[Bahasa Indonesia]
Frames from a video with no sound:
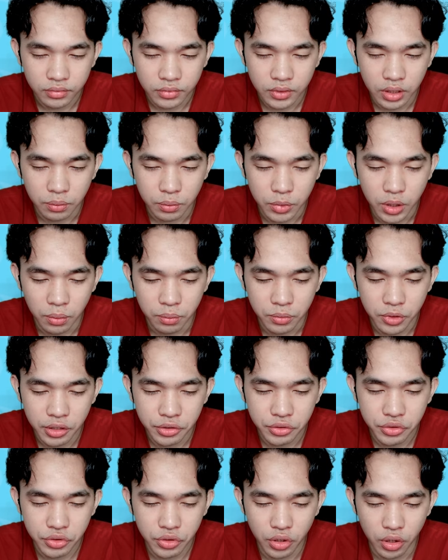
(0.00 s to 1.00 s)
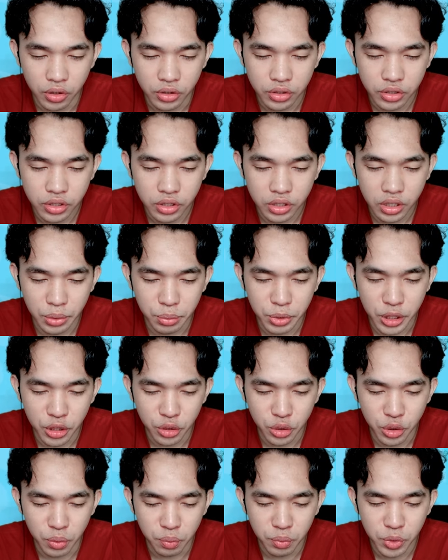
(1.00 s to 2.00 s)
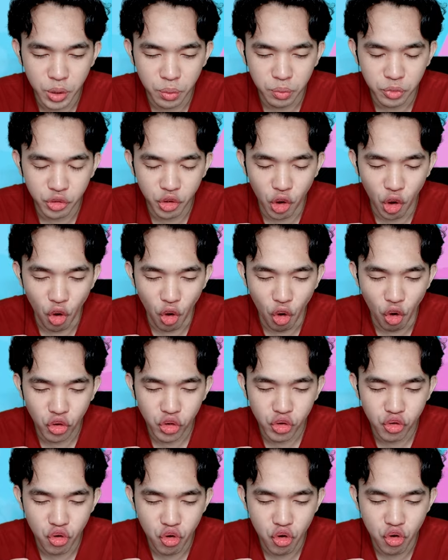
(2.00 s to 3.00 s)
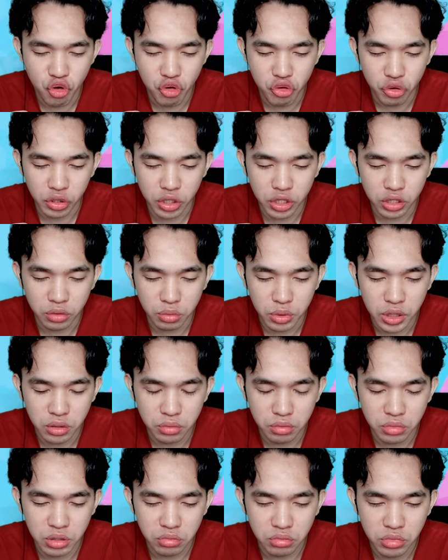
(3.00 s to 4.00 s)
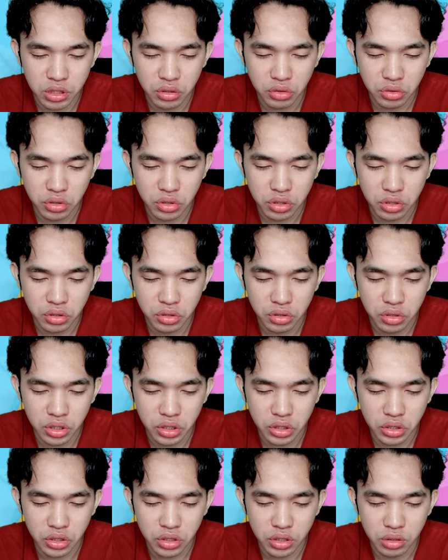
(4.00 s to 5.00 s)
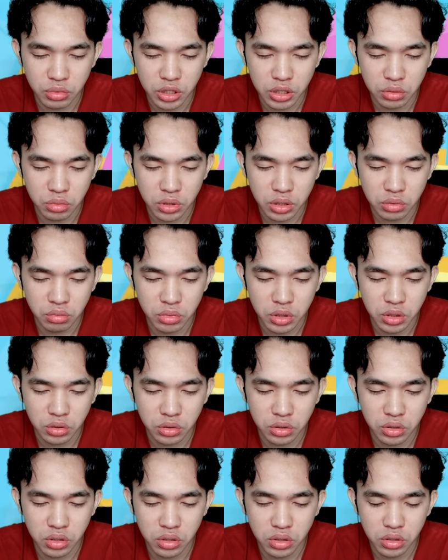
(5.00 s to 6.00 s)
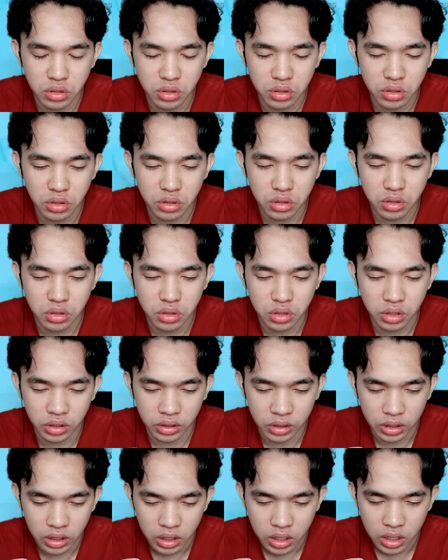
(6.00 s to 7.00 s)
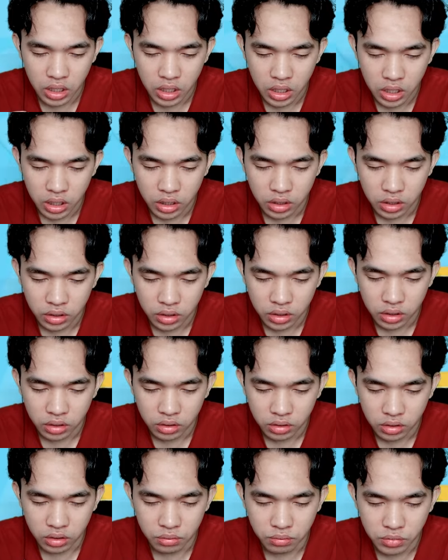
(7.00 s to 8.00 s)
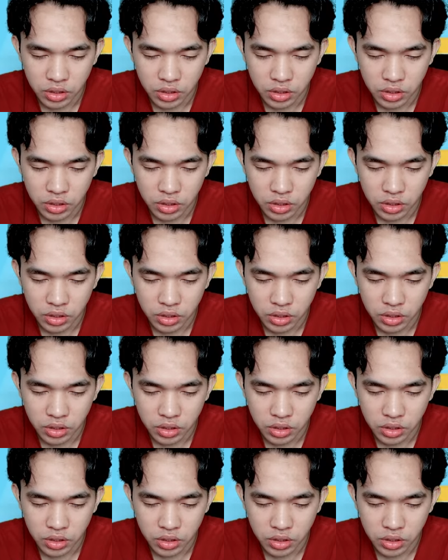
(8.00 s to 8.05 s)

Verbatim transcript: dong yes yes kibi di dong dom yes kibi di yes yesus dong dong dom gigi, dong